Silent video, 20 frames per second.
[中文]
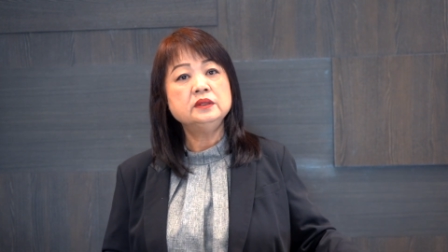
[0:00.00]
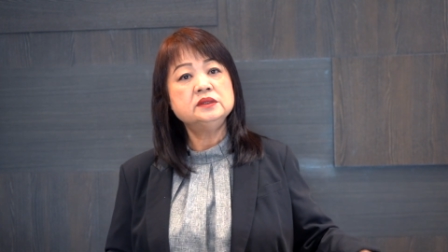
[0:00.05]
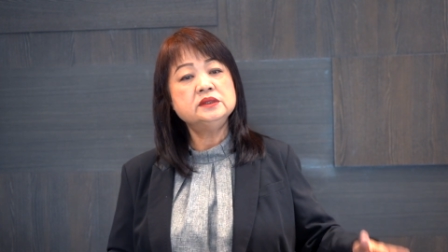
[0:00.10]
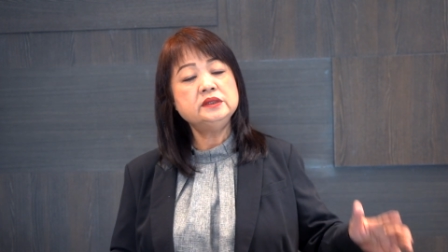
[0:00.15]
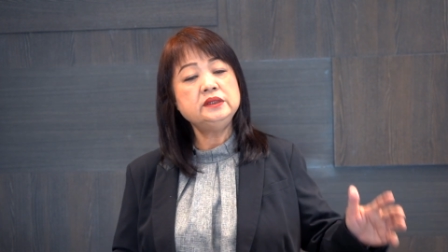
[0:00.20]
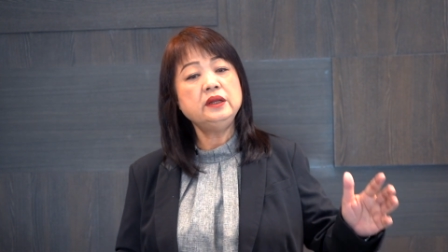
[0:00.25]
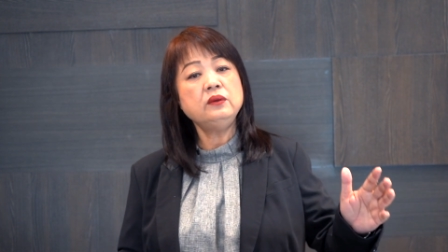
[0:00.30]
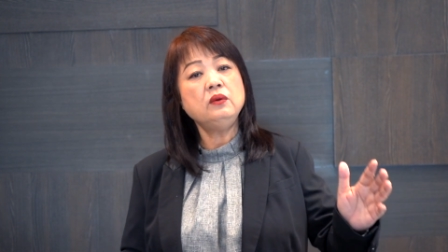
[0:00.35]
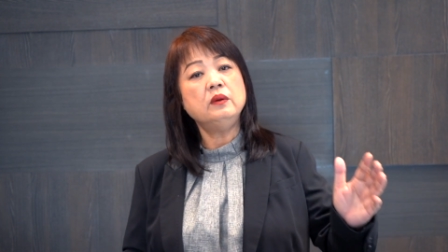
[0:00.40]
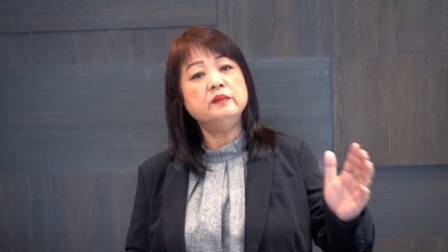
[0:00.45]

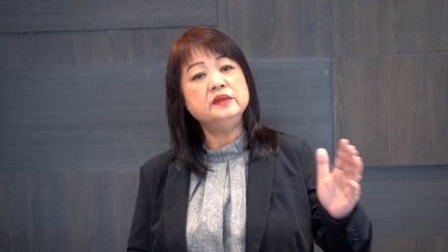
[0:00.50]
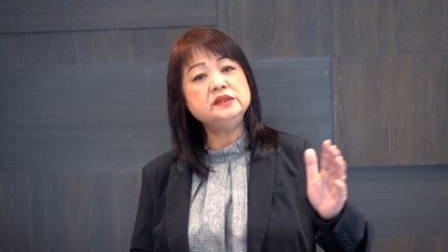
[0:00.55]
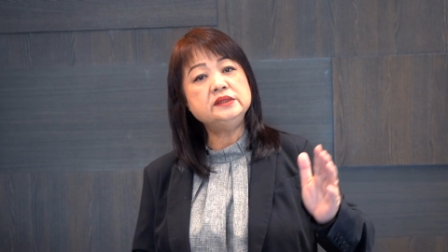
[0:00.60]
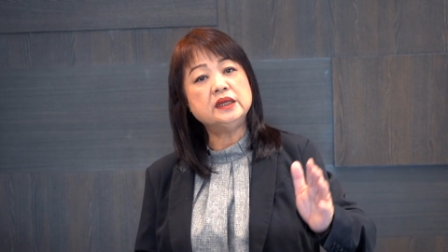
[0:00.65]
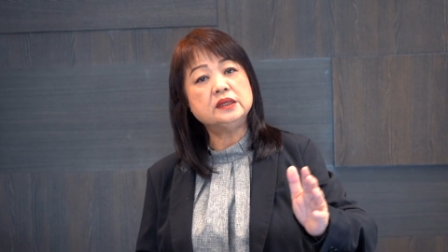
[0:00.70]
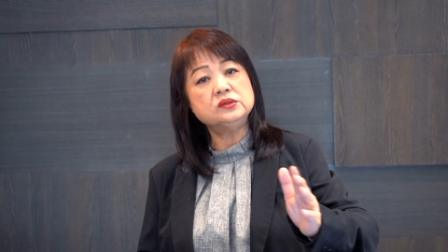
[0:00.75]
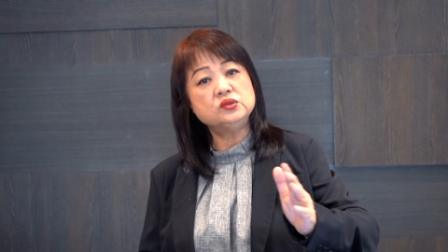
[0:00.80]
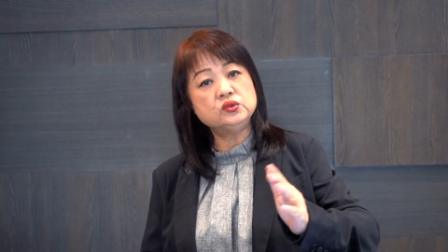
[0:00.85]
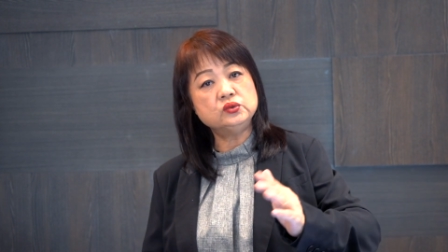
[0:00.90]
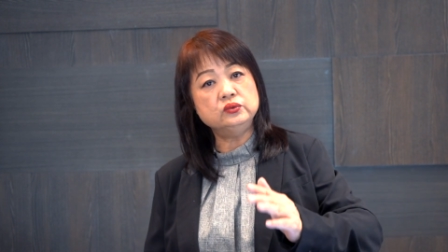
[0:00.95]
今天我们
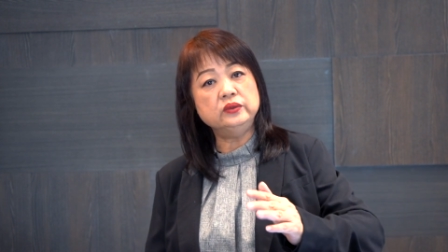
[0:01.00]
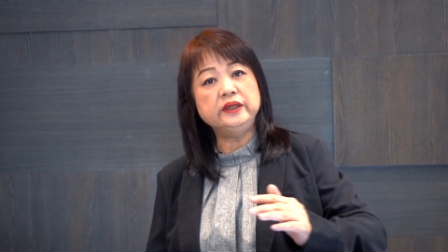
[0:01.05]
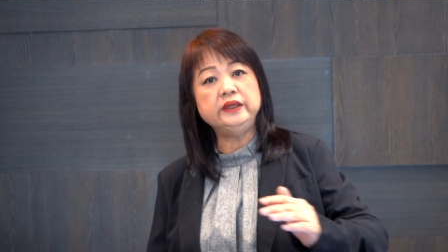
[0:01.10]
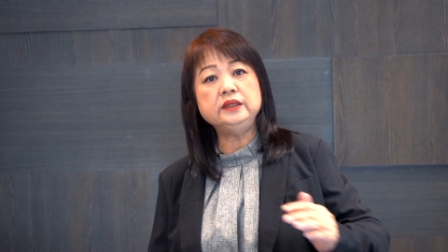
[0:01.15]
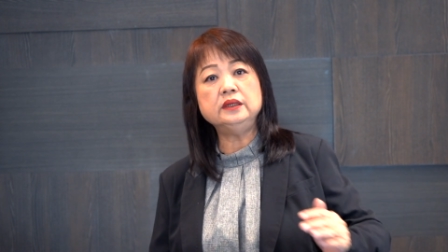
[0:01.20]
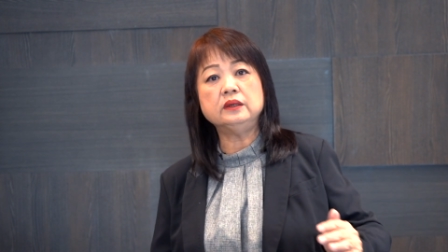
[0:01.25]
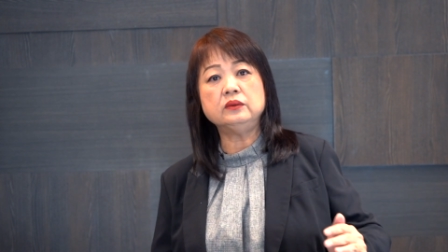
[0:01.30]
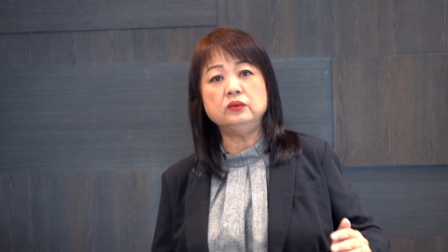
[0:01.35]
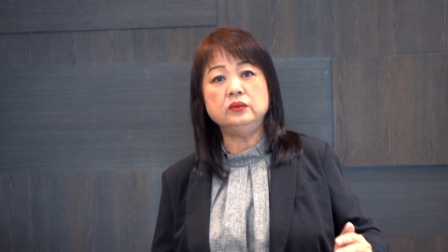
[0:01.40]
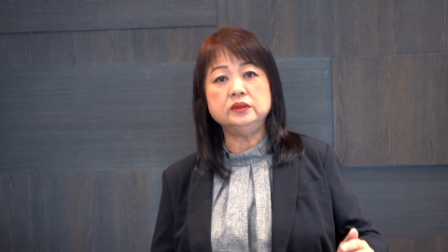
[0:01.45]
讲属
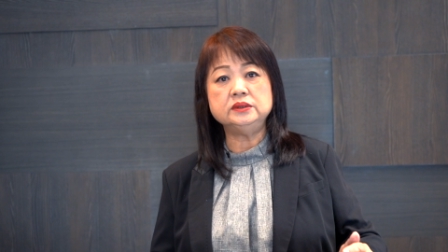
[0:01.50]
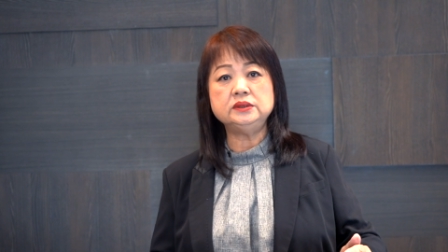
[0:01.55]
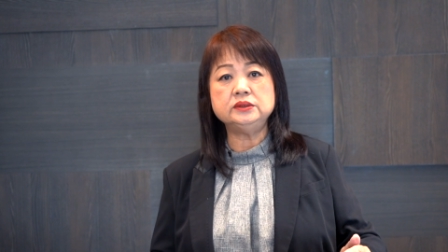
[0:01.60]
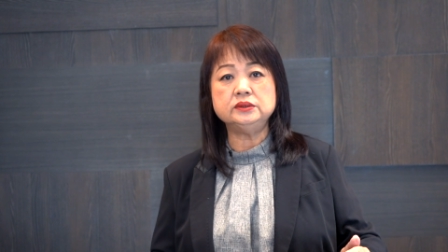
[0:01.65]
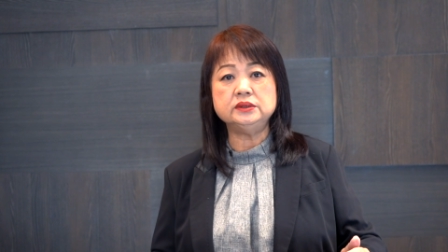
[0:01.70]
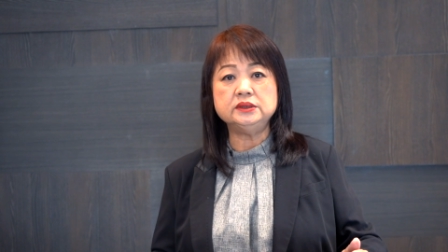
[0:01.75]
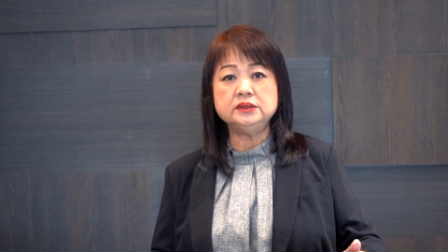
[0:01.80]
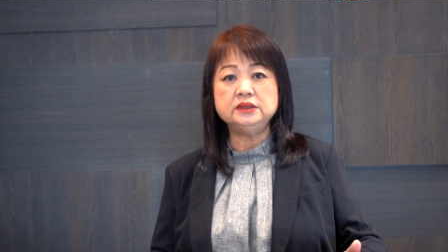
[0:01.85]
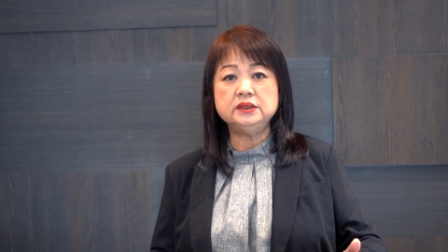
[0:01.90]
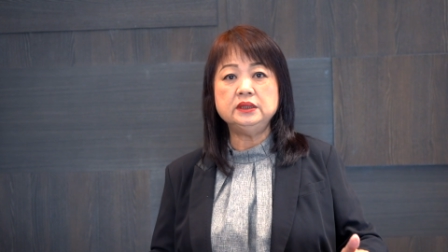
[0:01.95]
灵的果
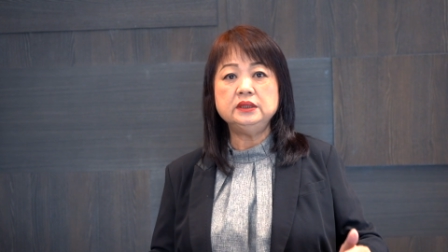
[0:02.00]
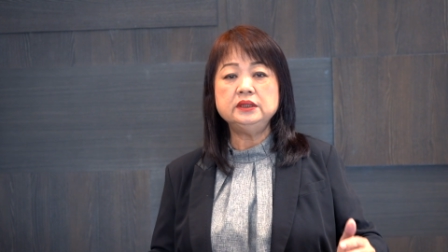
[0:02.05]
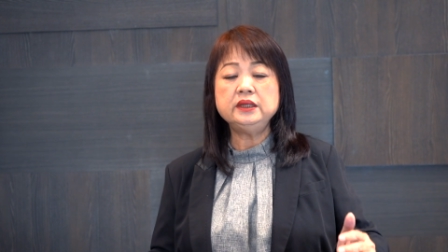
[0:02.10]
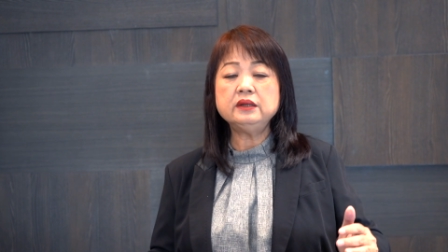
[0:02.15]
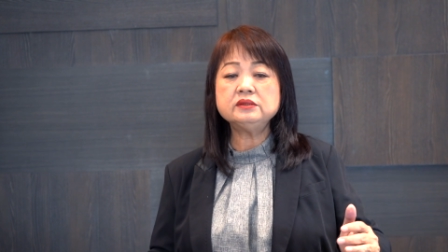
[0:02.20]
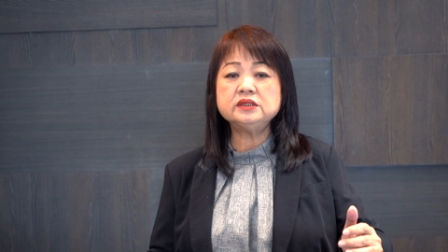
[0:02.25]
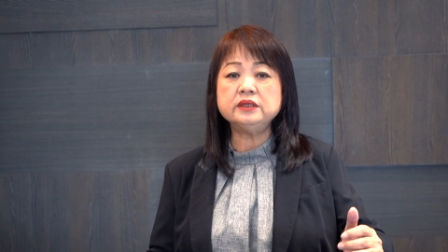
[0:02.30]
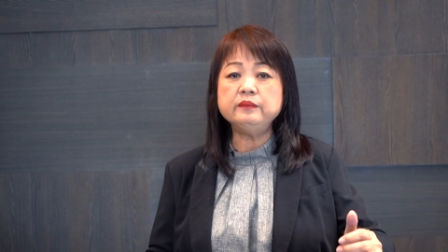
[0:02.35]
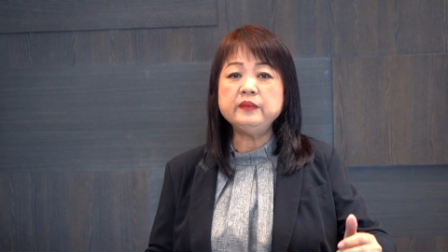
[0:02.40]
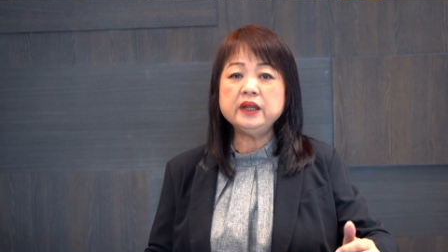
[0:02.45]
子，
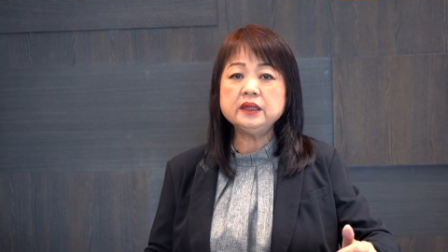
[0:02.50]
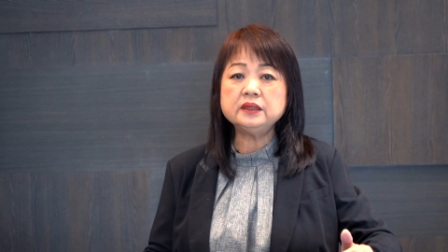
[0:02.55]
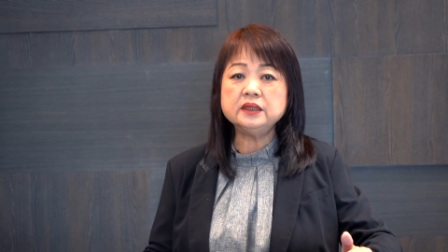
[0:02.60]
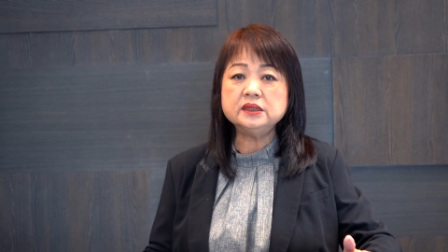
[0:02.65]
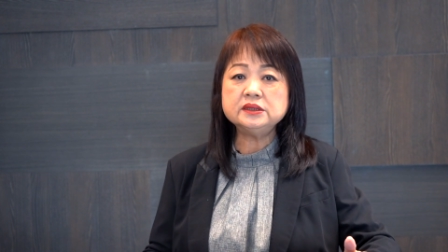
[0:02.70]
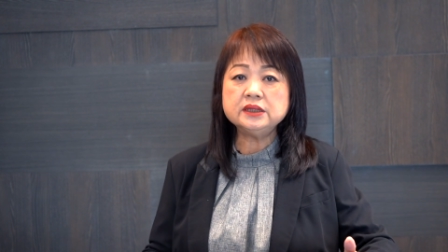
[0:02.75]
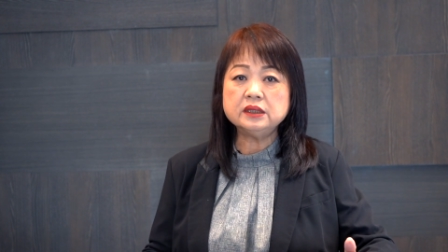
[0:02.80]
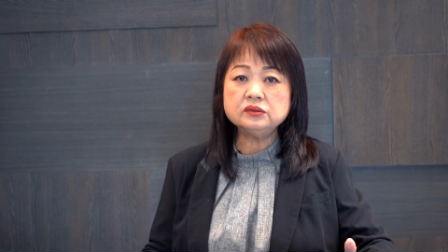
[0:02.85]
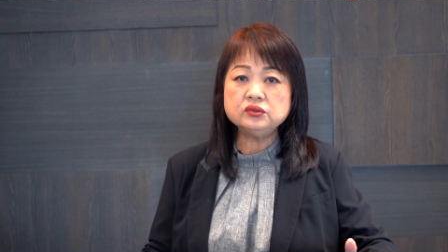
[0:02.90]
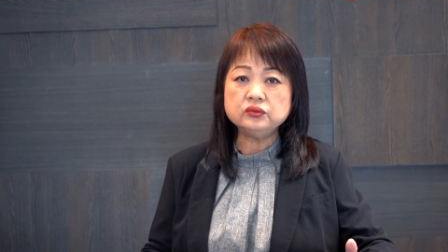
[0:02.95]
要怎么样
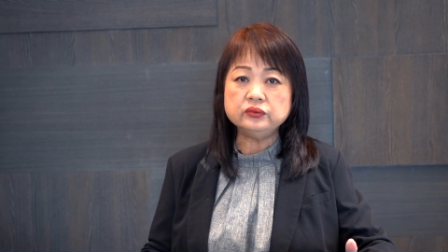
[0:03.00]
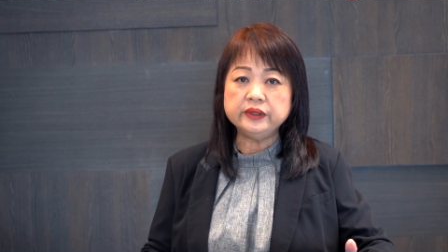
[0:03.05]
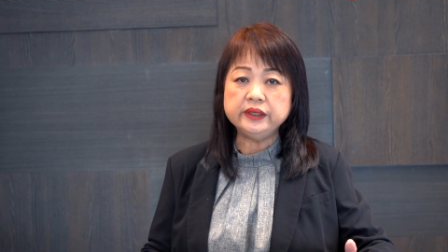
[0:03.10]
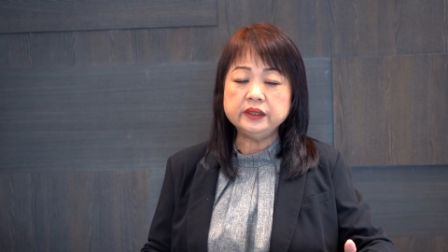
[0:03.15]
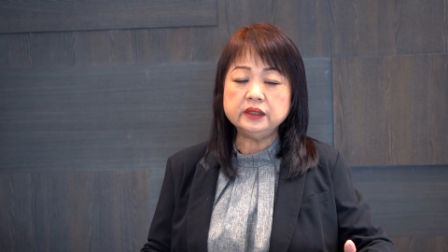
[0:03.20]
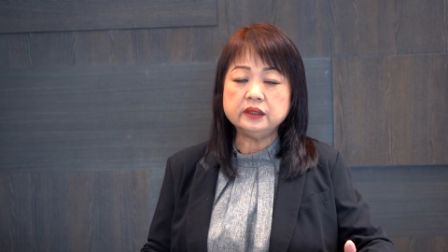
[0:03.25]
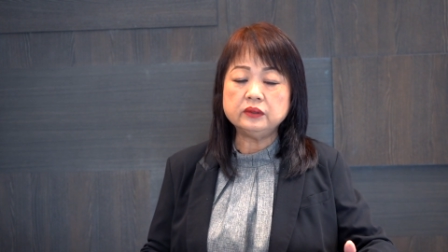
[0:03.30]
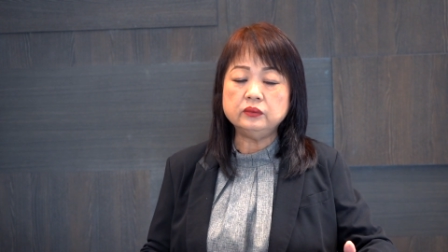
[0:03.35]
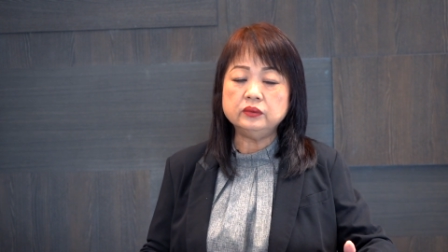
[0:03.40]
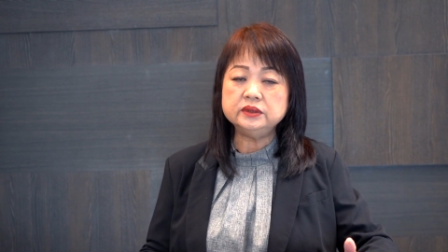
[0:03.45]
得着属
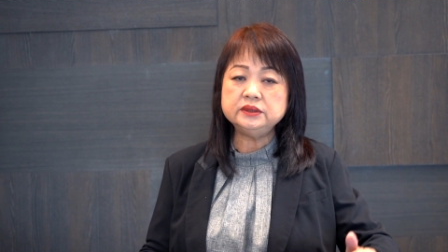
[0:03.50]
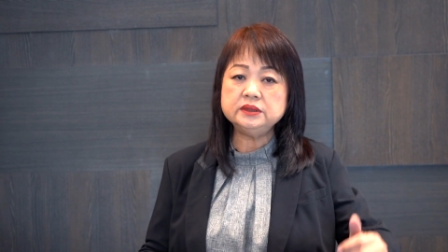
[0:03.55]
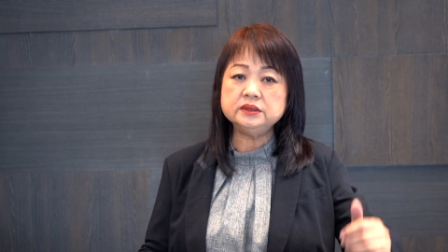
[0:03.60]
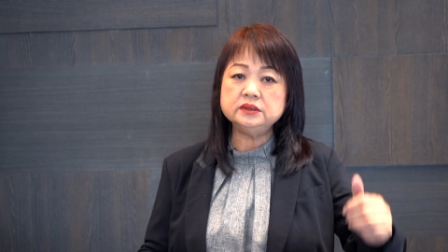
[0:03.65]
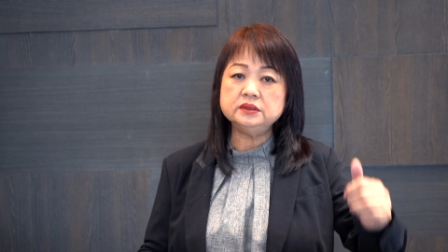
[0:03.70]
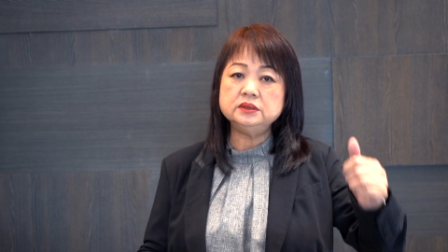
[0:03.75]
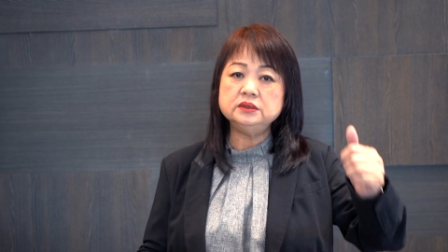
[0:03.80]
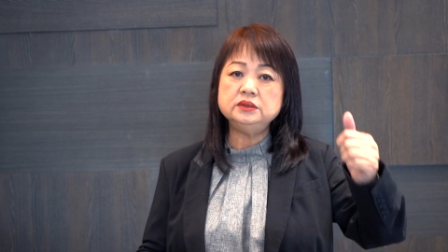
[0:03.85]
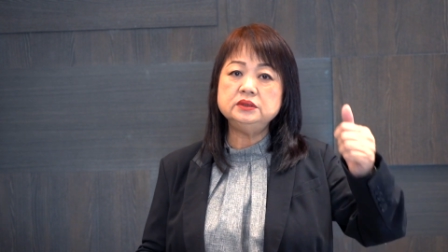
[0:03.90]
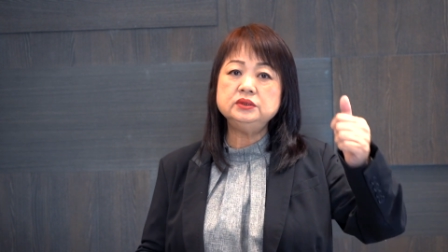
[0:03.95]
灵的果
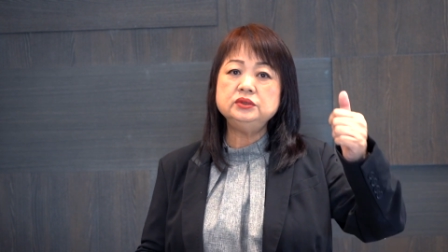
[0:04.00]
子？